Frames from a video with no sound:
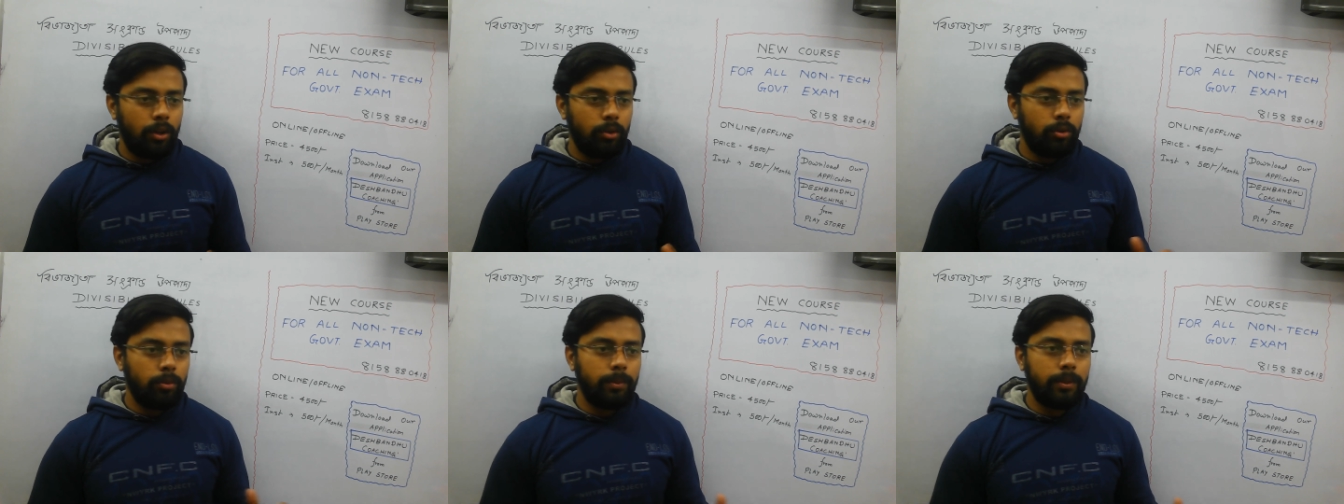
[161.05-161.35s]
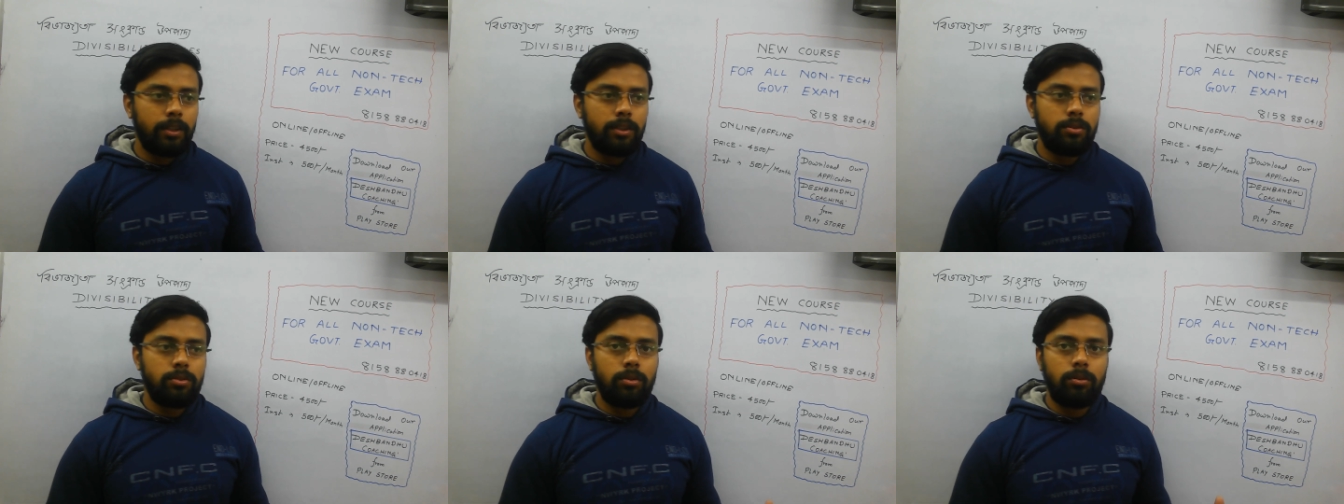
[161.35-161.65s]

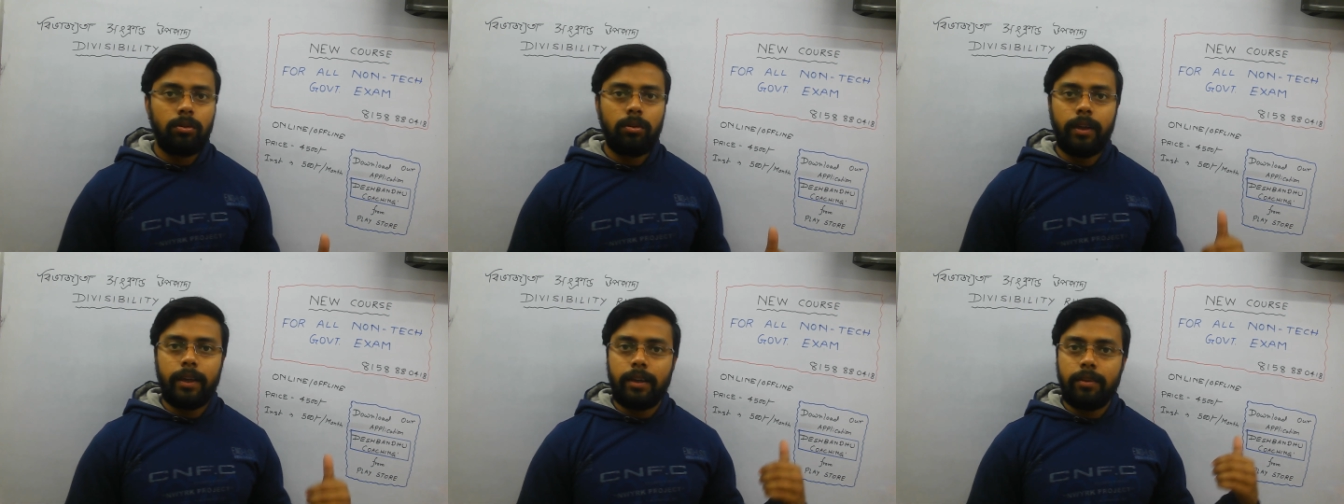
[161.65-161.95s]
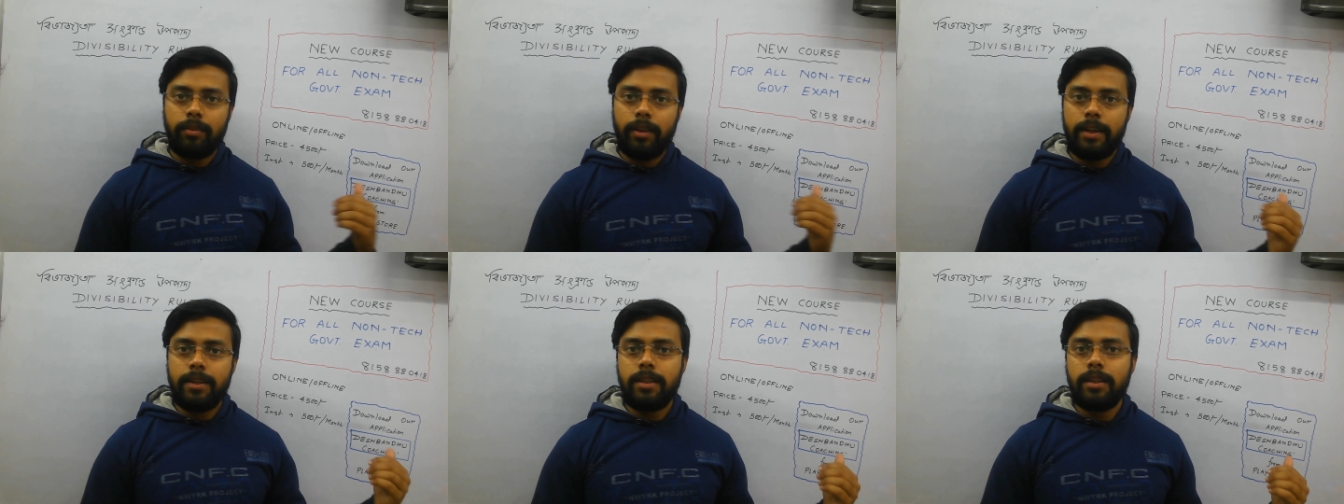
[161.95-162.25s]
তোমাদের জন্য
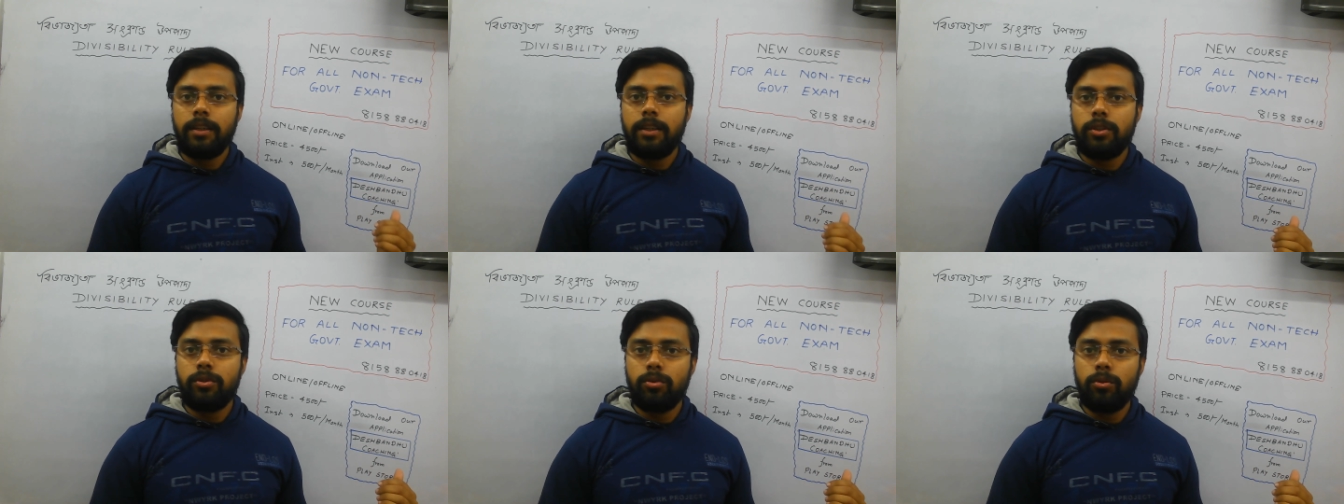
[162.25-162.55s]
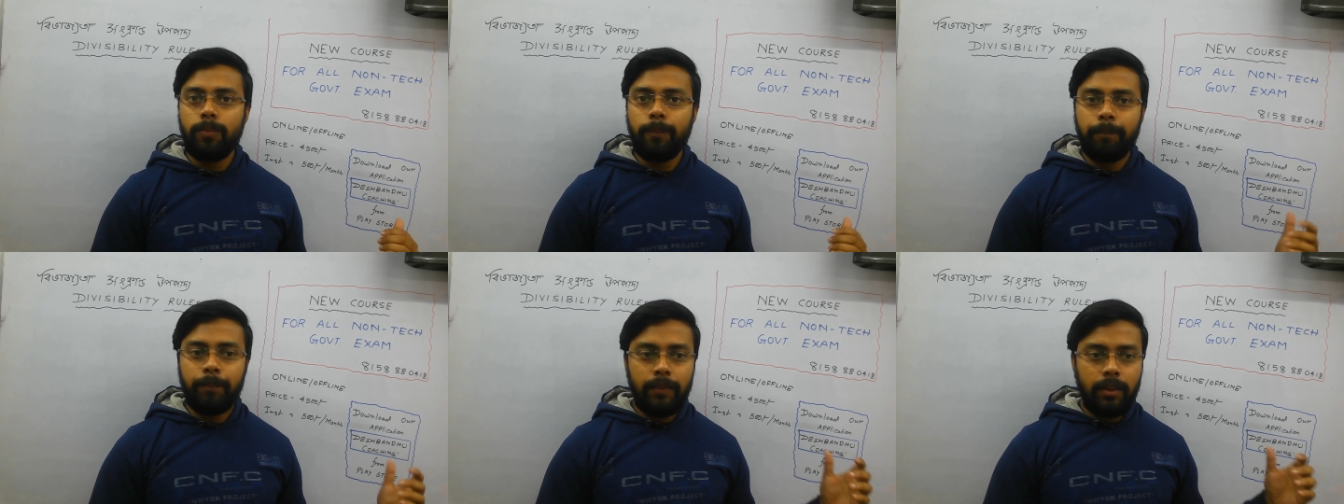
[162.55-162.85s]
এক্সাইটিং কিছু
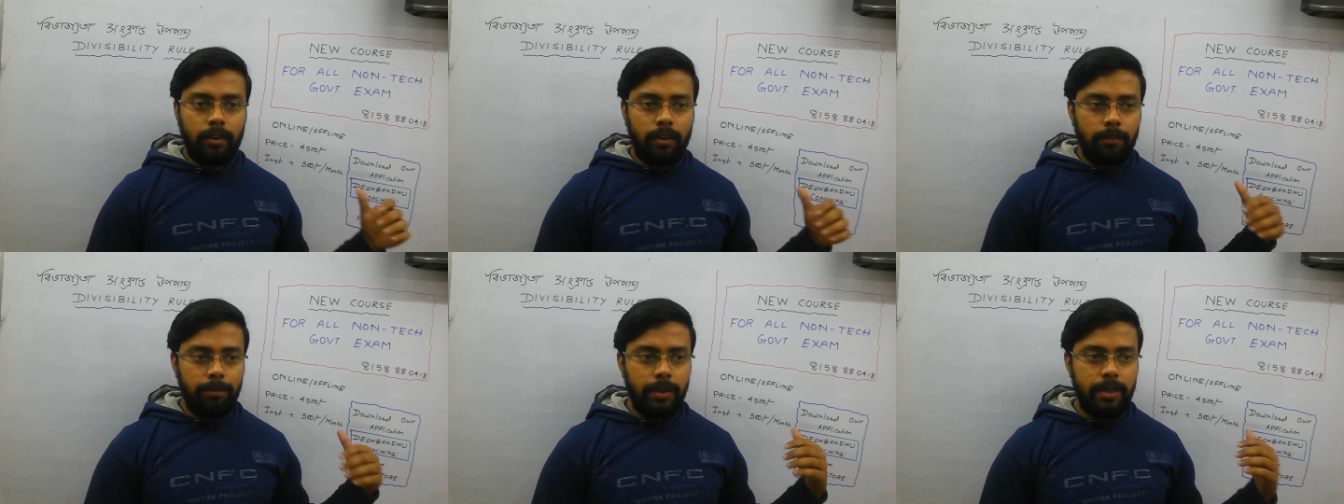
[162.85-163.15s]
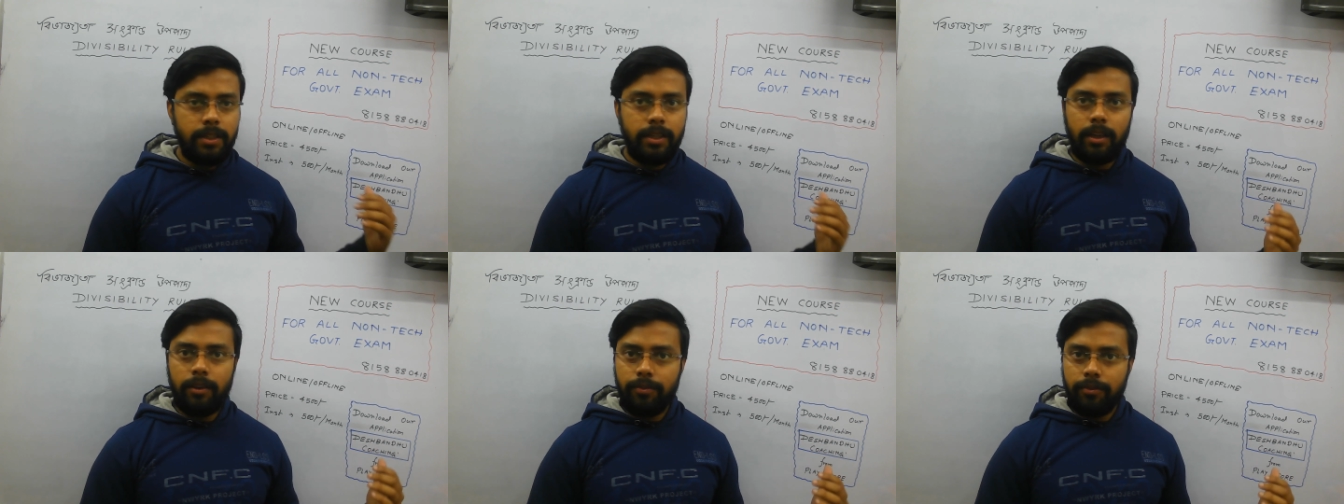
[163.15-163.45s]

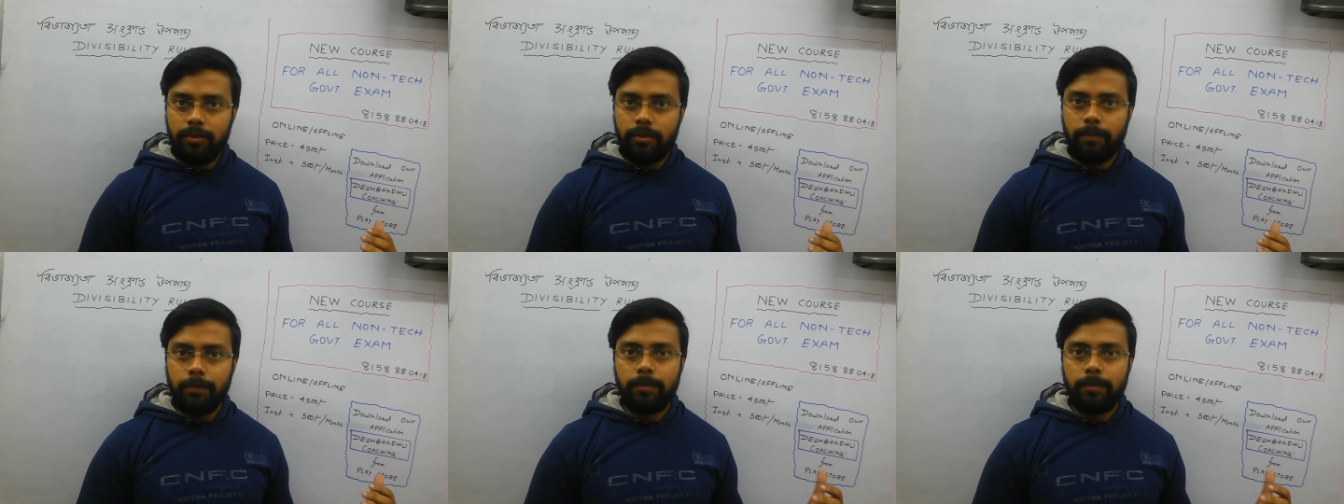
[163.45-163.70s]
পিডিএফ